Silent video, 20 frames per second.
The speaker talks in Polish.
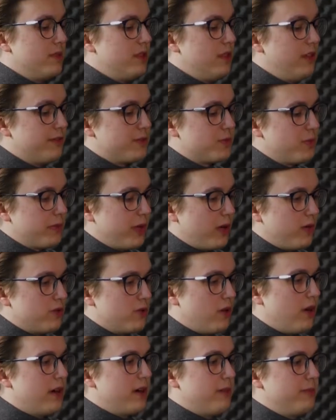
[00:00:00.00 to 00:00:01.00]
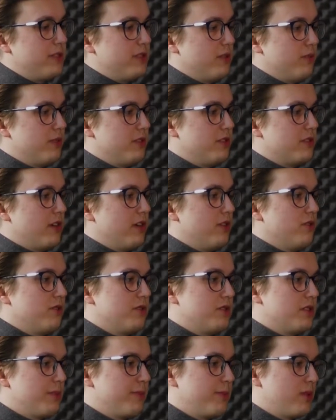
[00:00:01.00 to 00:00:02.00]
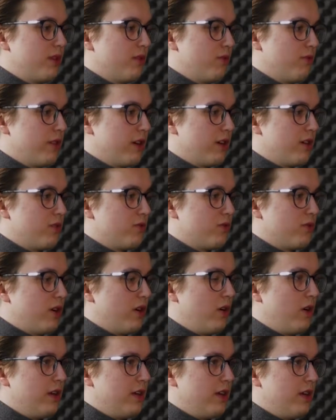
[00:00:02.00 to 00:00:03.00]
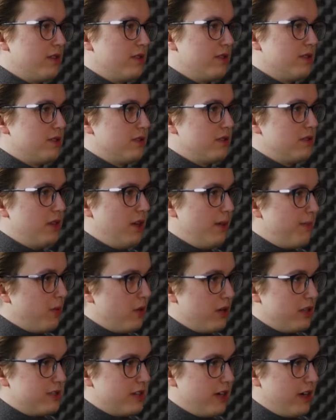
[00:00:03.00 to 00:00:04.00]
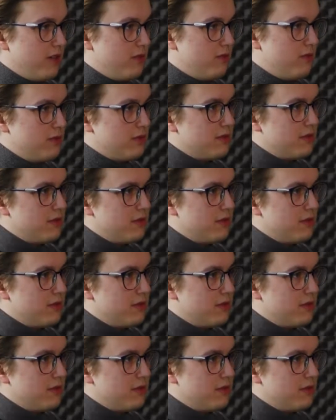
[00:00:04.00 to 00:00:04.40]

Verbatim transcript: Nie wspomniałeś o Arabii Saudyjskiej. To jest jakby kierunek, którego analitycy nie polecają?